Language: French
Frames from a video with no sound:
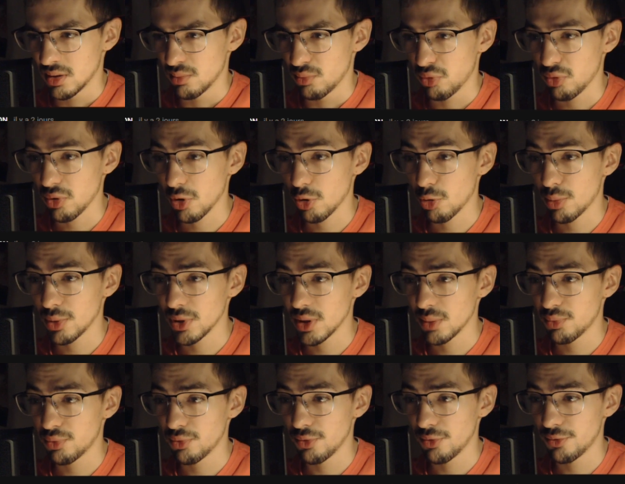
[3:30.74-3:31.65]
Pourquoi gros
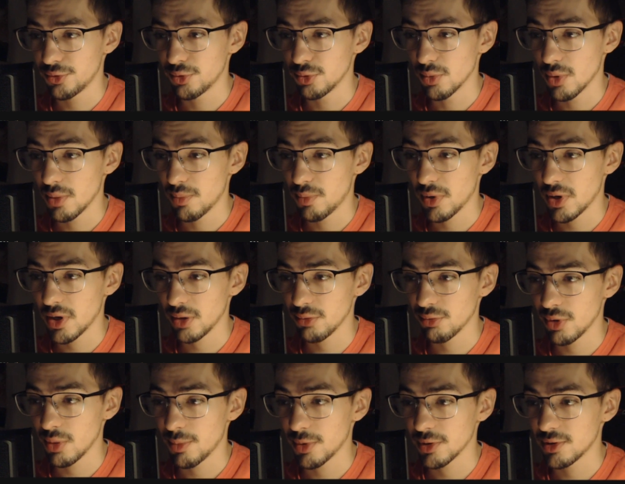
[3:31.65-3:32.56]
Badapouf, Tu m'as pas l'air de
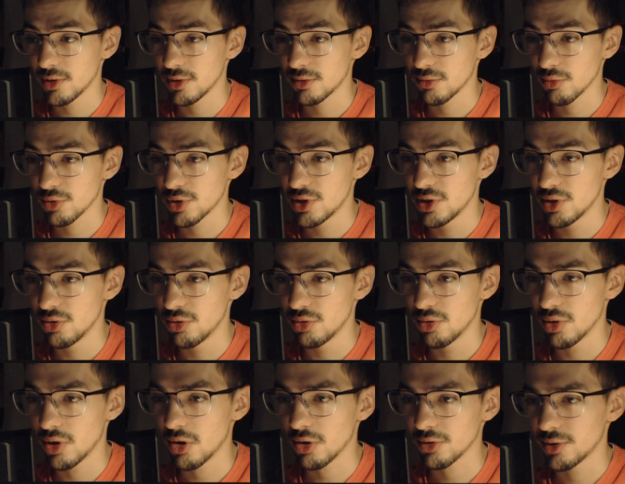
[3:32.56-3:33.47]
dépasser 100
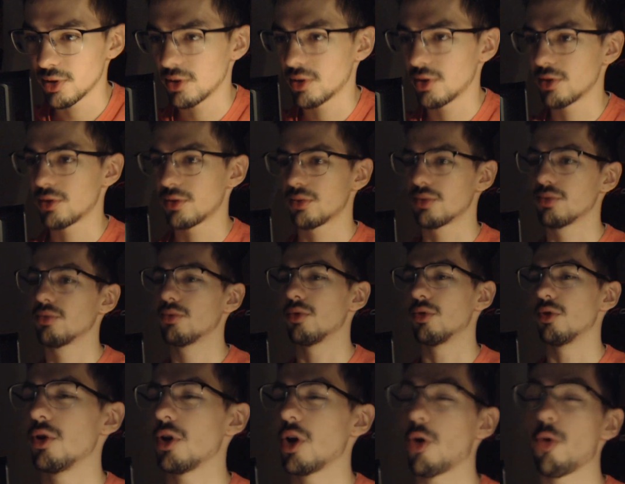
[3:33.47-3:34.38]
kilos. Alors cette question,
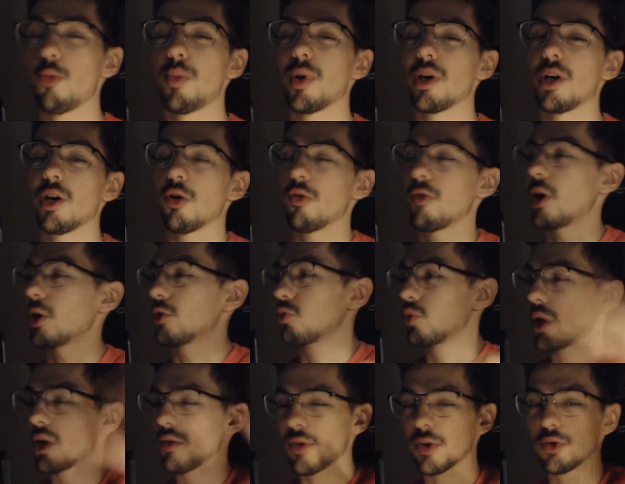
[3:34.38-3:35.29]
euh, elle, revient à toutes
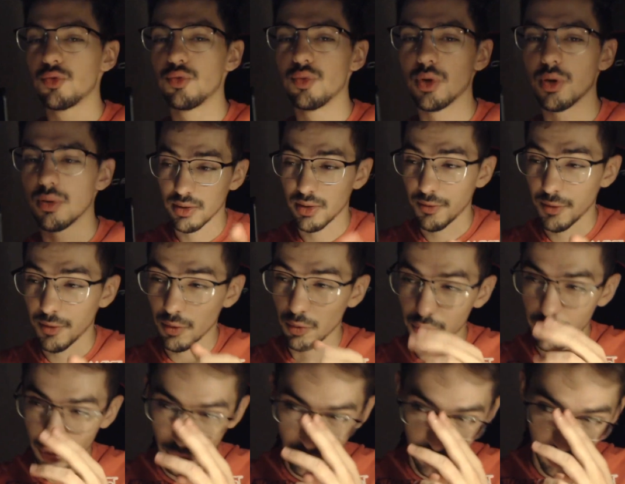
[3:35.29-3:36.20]
les FAQ. Hein. Ça fait
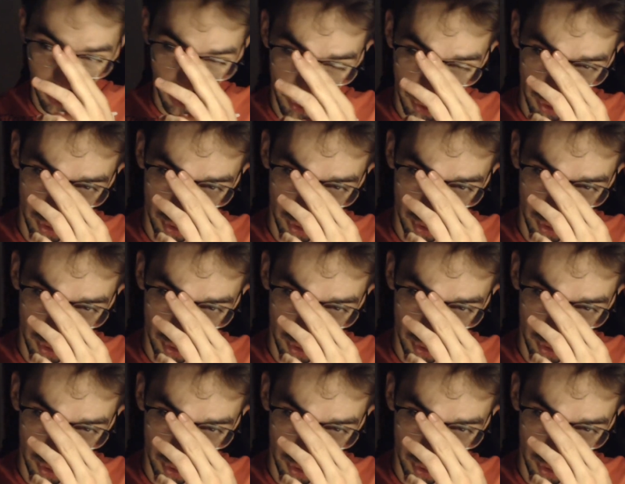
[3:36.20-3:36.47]
longtemps, donc